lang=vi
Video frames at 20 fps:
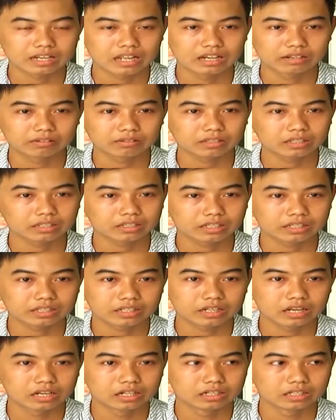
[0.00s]
đình như là
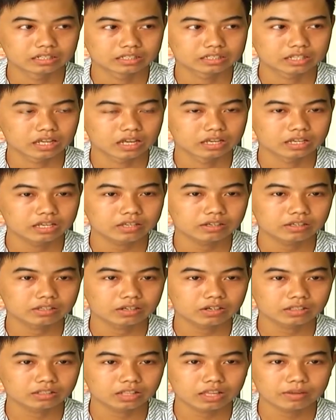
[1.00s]
gia đình liệt sĩ rồi
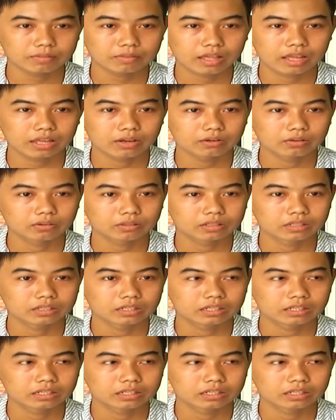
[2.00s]
nói tiếp theo